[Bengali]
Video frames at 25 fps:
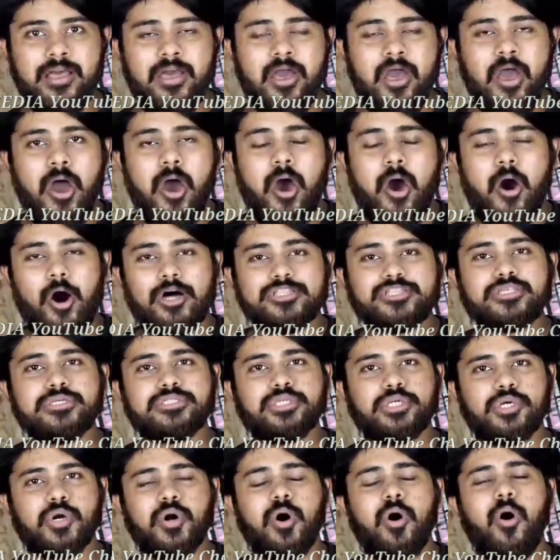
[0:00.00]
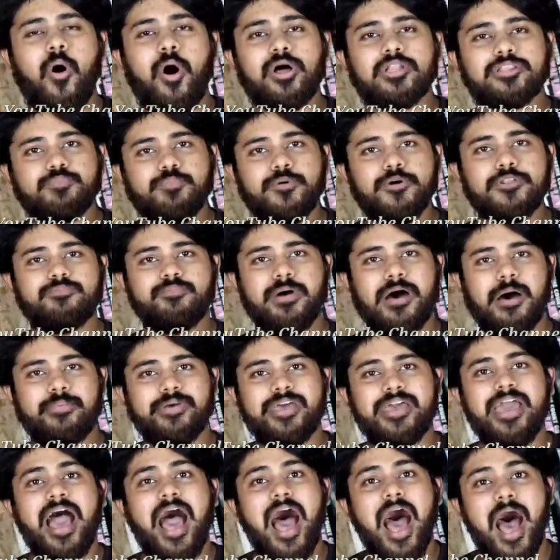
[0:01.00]
না অথচ
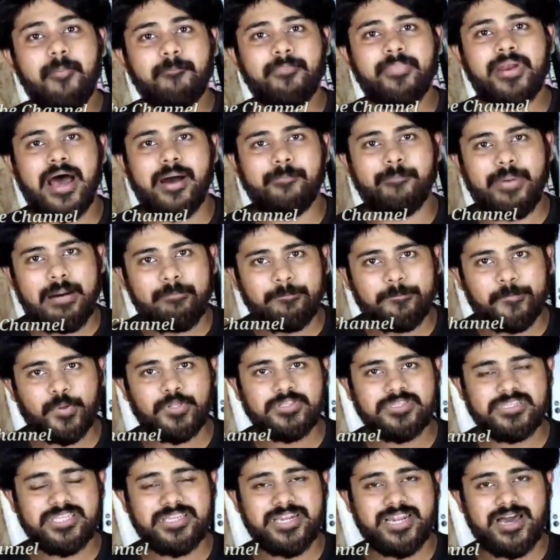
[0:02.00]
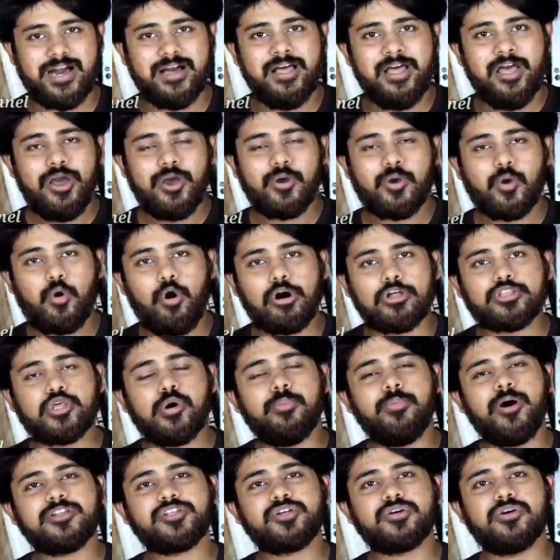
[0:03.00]
অদ্ভুতভাবে আমরা বামপন্থীরা
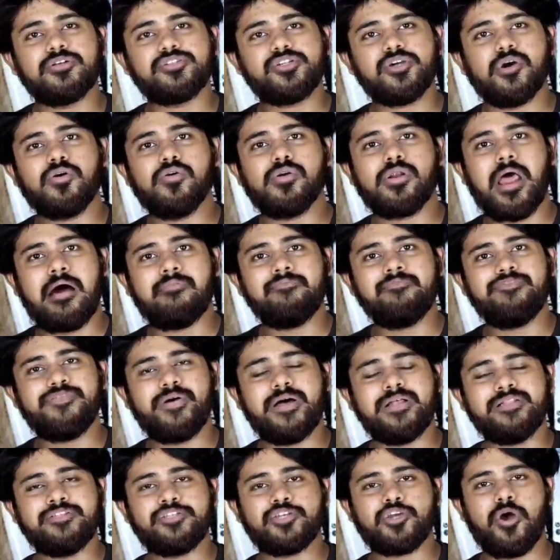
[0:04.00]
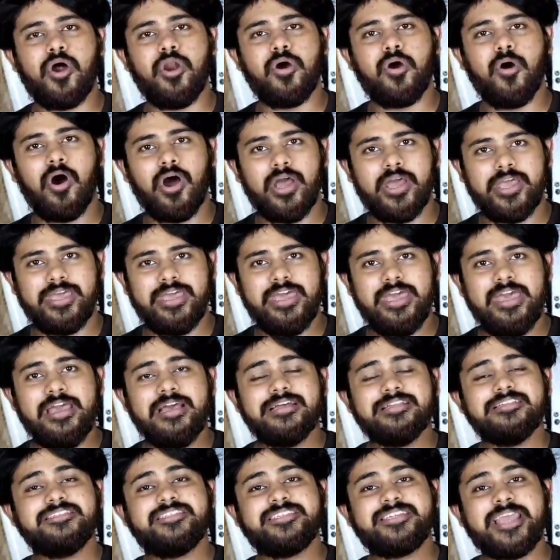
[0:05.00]
গত বছর যখন আমফান ঝড় হয়
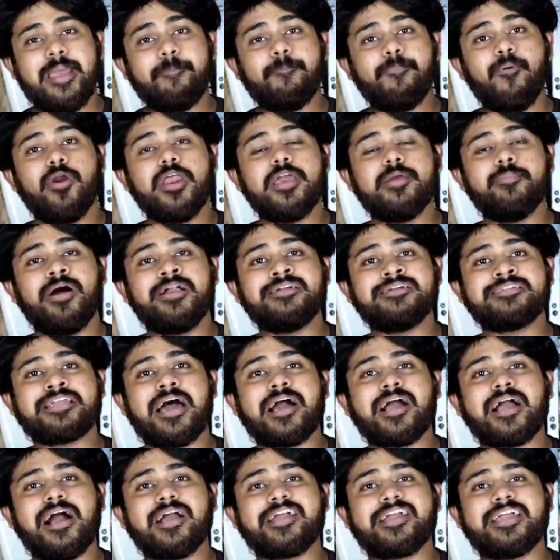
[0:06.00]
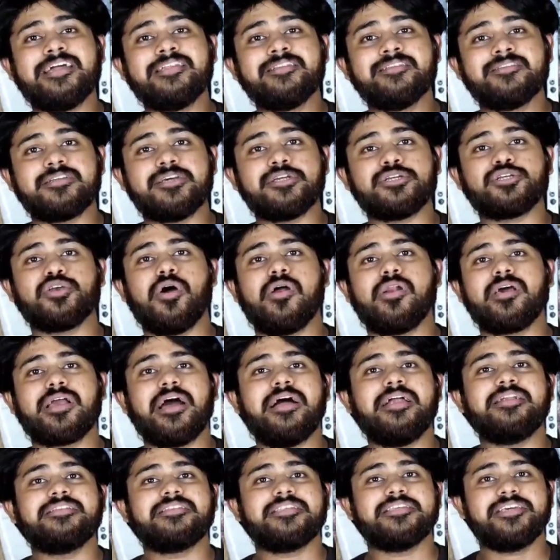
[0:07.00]
যে পরিমাণ টাকা কেন্দ্রের
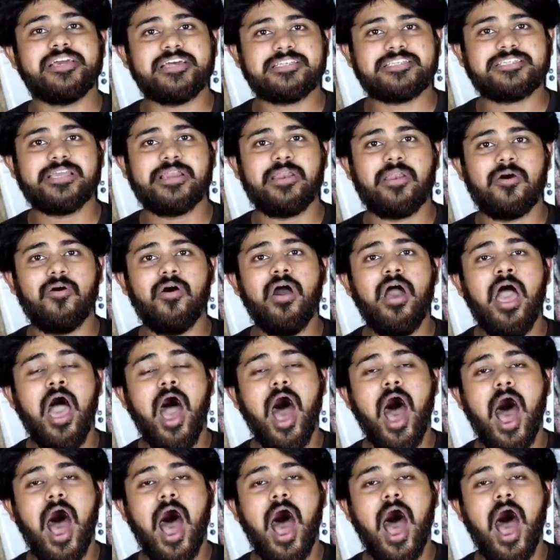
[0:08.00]
সরকার দিয়েছিল